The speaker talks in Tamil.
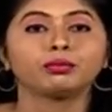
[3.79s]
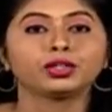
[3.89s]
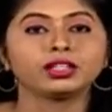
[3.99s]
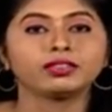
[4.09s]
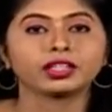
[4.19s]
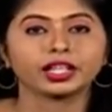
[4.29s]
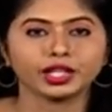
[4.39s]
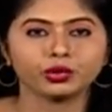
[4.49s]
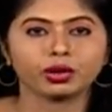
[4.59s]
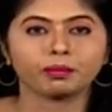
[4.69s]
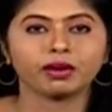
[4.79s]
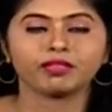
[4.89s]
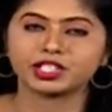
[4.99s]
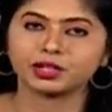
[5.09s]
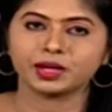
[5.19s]
முதல்வர் எடியூரப்பா
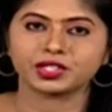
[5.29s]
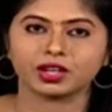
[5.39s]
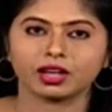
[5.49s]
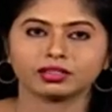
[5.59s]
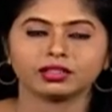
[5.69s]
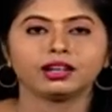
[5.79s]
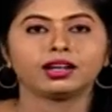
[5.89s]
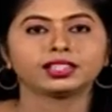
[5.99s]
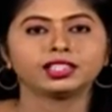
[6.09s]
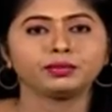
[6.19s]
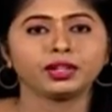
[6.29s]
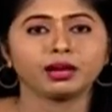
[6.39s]
வெற்றி பெற்றார் அதிருப்தி